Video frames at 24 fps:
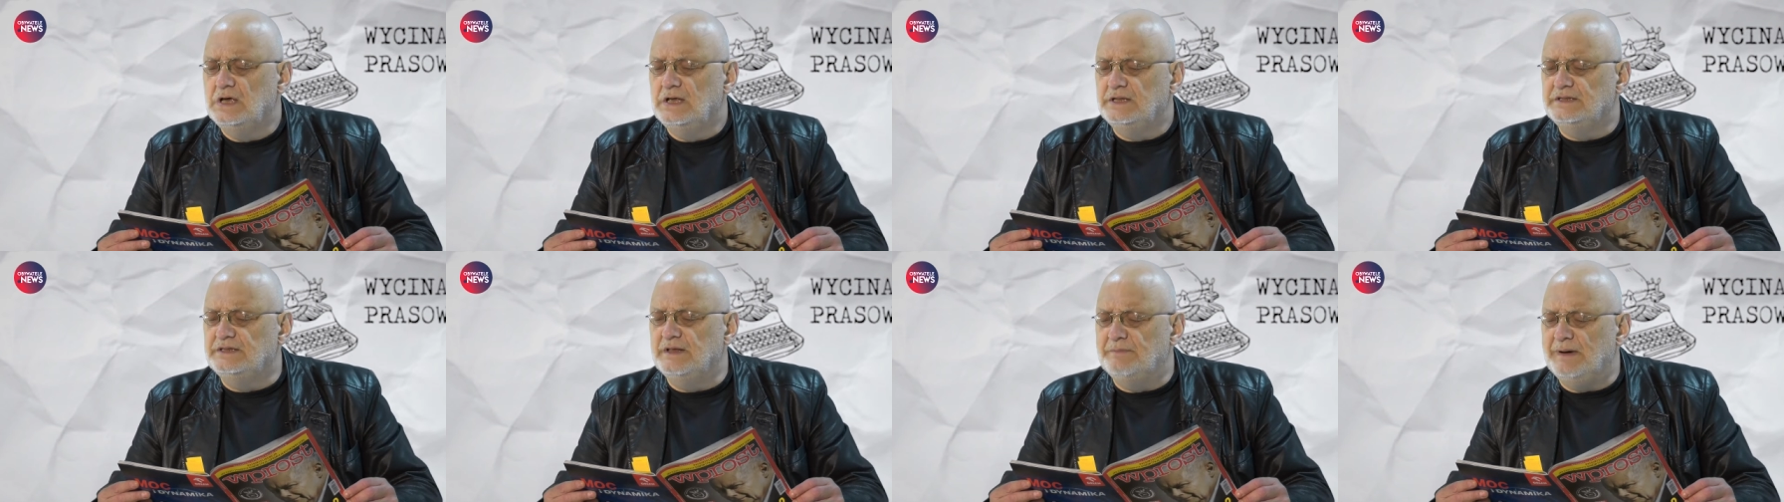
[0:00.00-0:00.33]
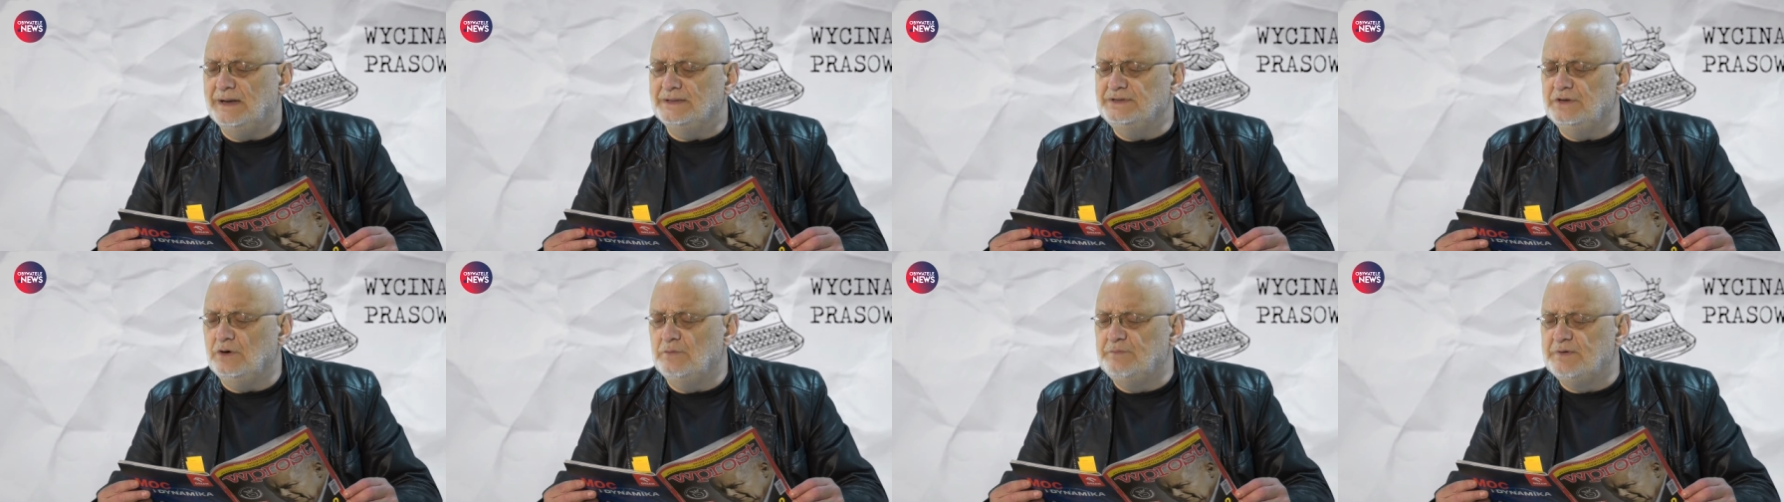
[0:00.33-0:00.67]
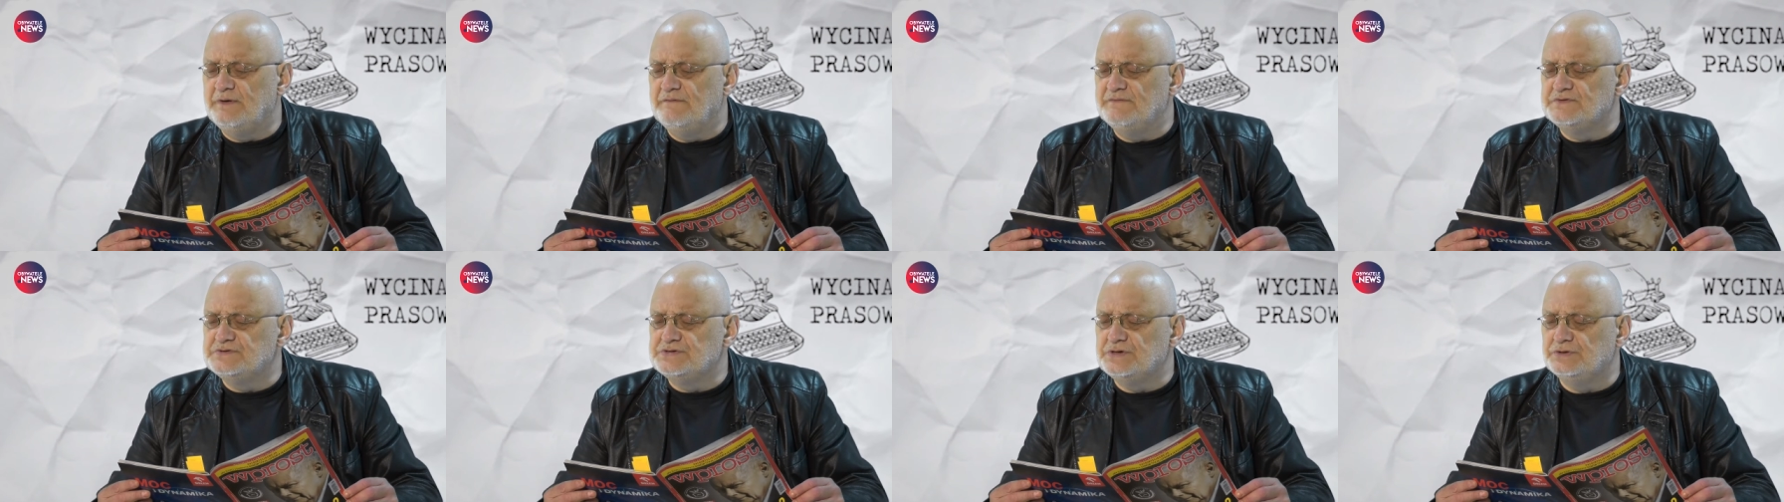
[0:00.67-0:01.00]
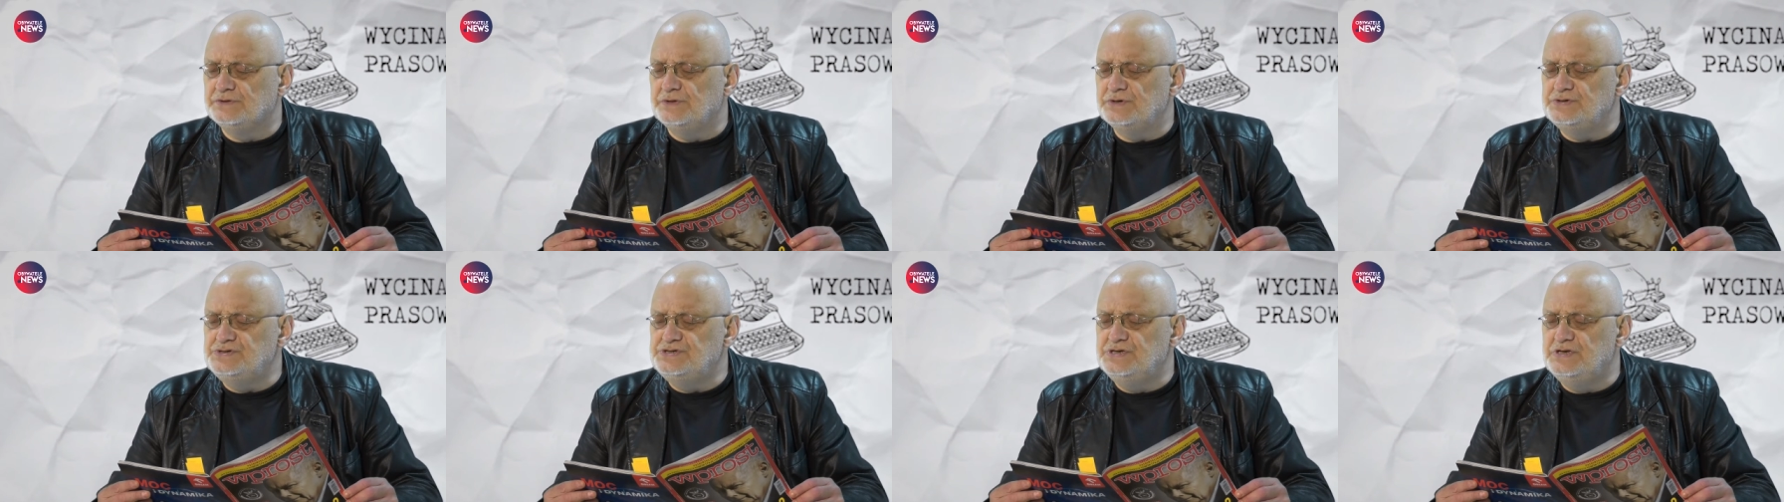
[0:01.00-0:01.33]
Debata o
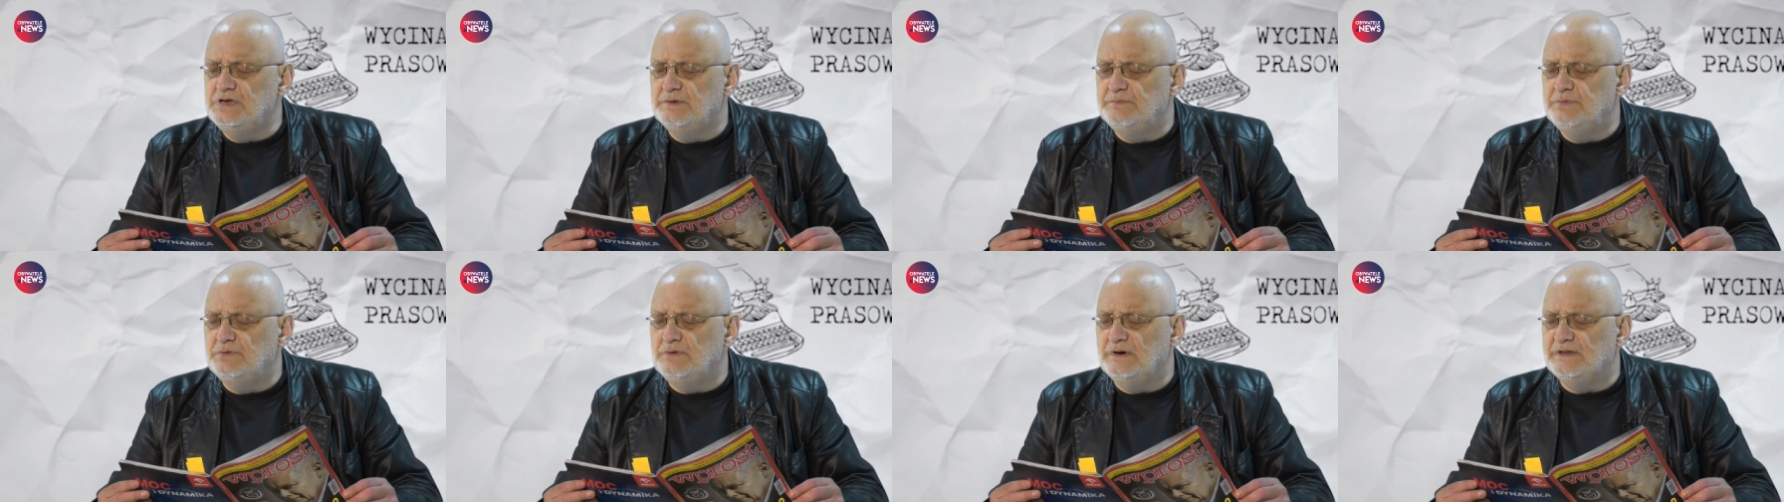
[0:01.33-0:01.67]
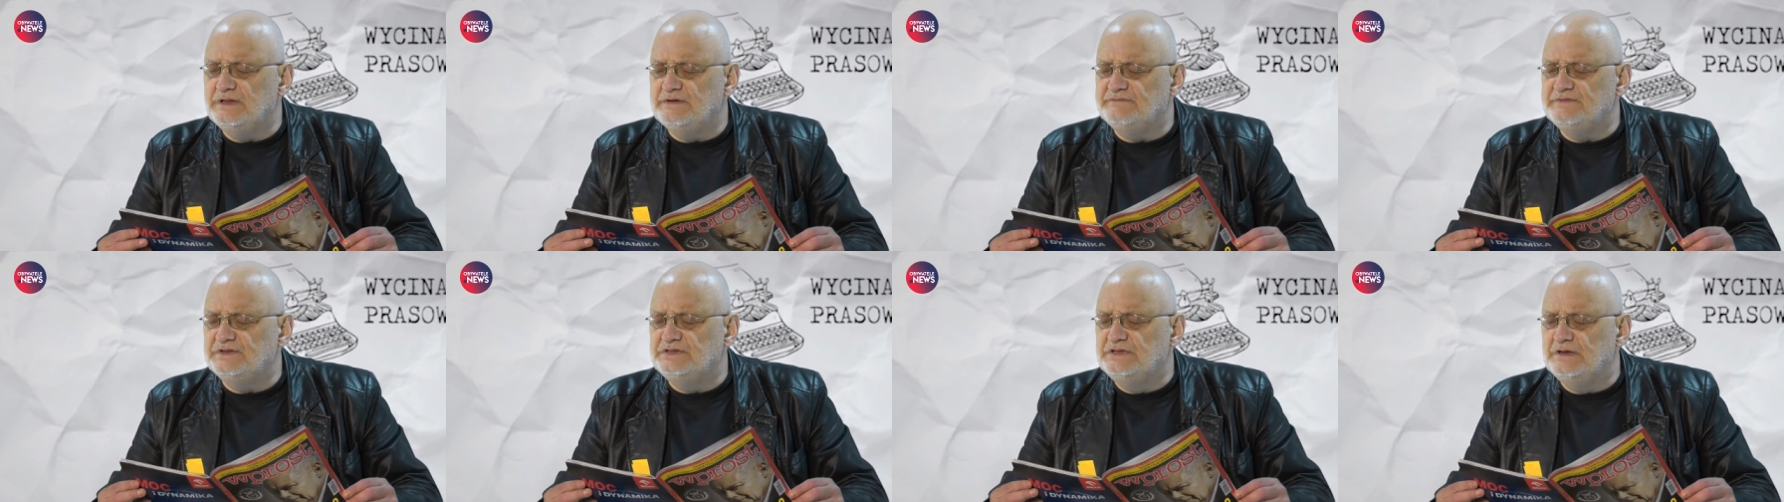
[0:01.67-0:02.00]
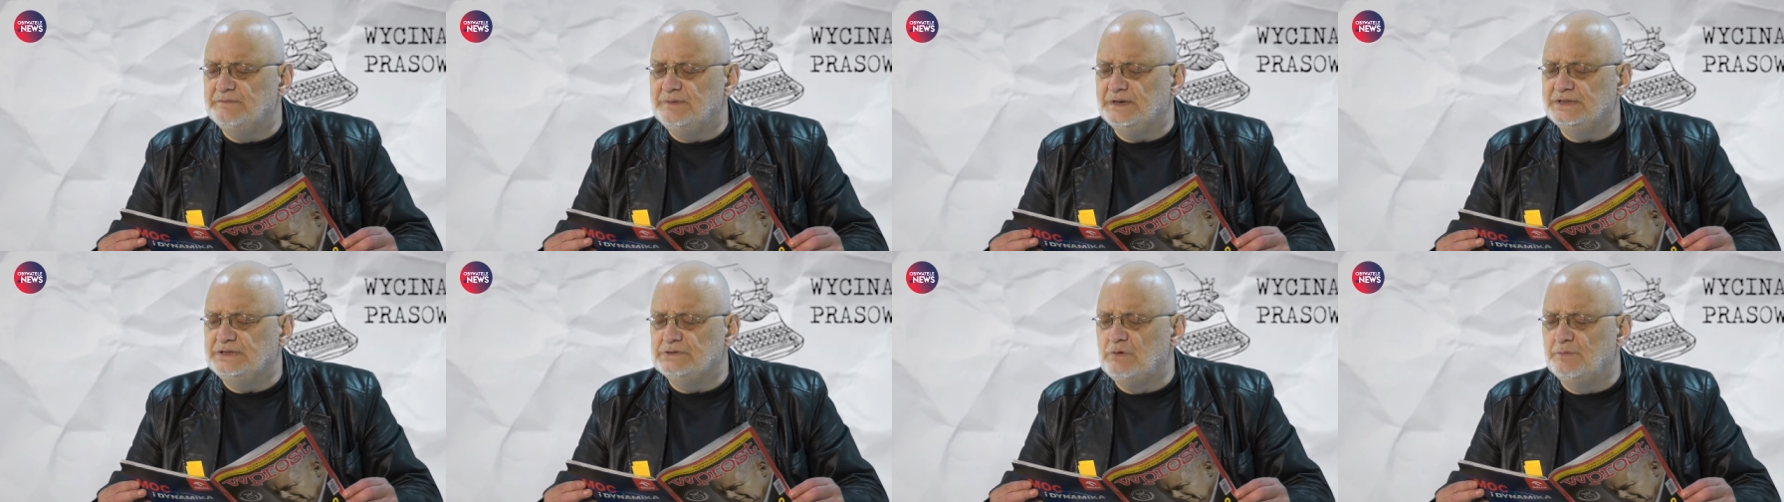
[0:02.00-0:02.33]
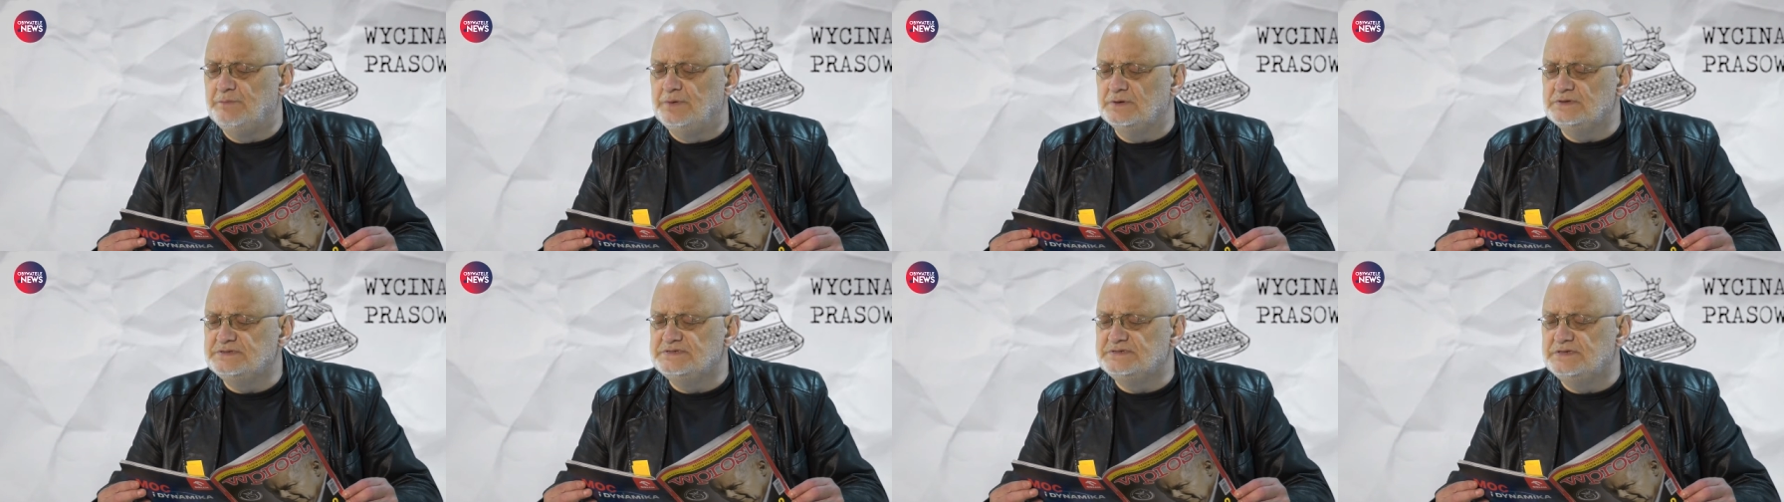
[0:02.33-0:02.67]
praworządności nie była nawet debatą o
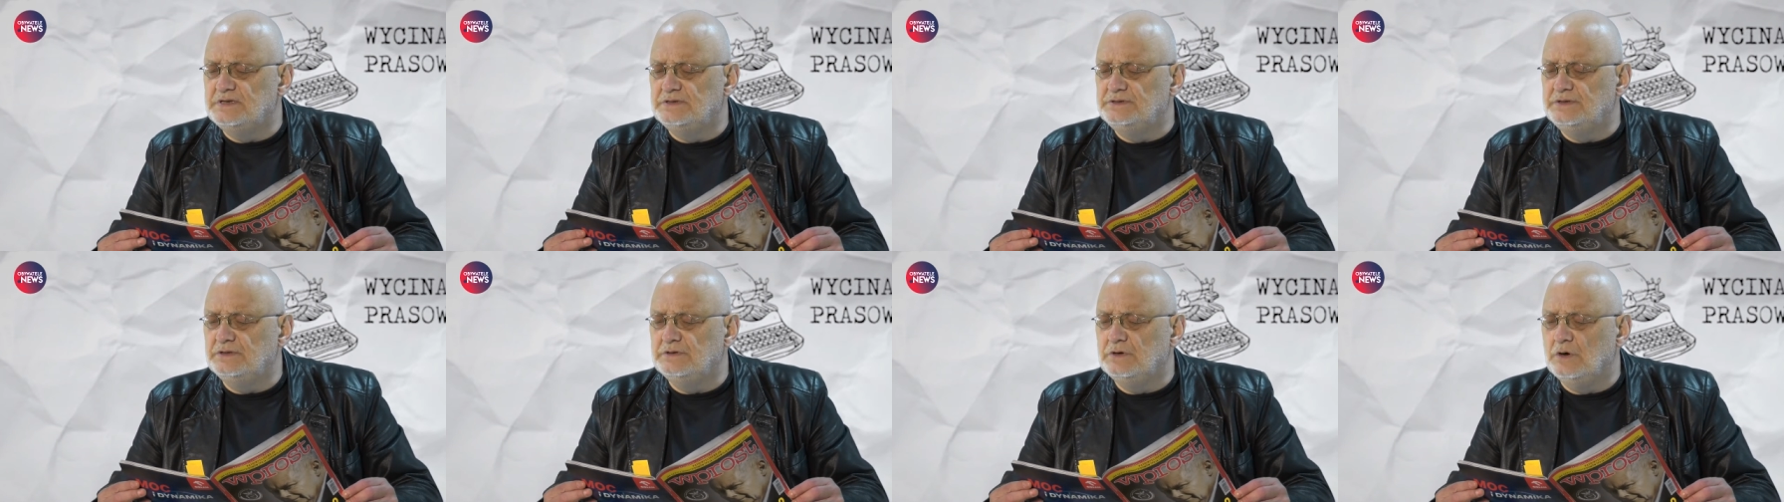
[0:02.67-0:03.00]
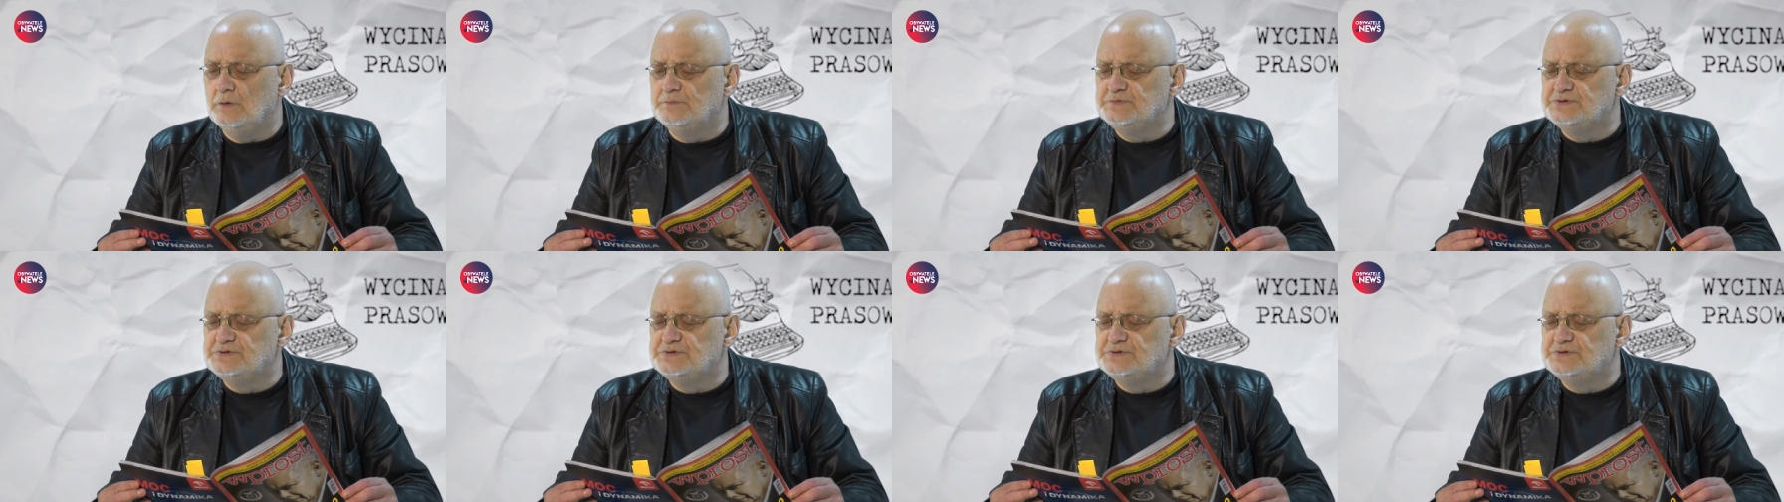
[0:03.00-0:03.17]
Polsce, tylko o